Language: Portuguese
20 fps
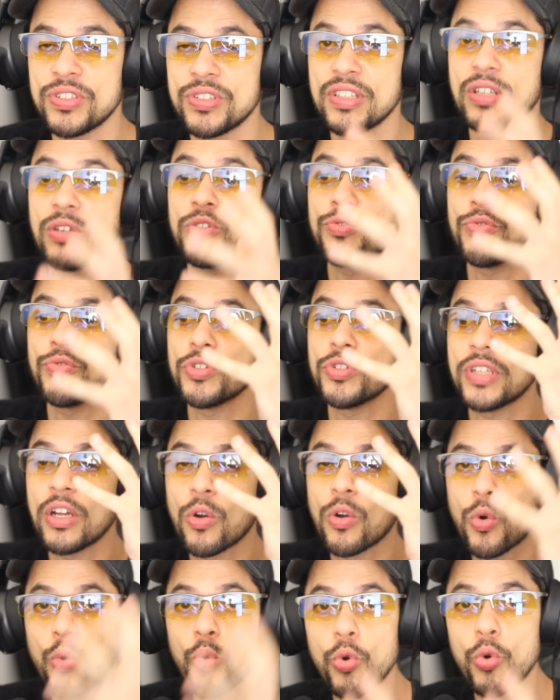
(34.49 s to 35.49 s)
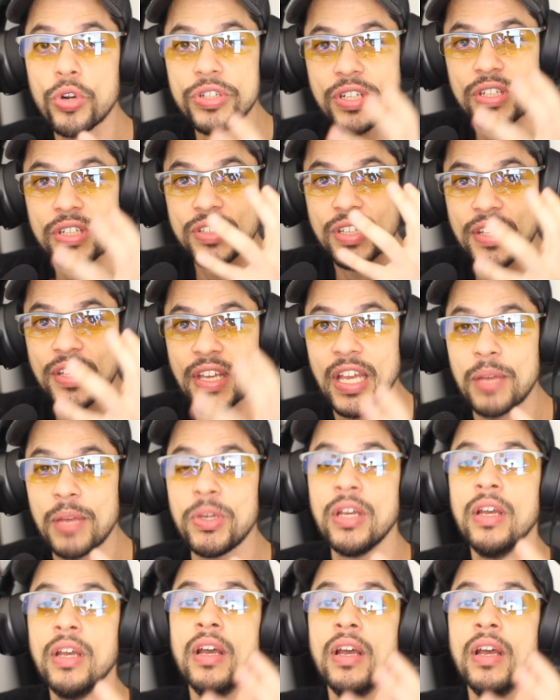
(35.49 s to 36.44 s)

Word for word: Então se você curte esse game,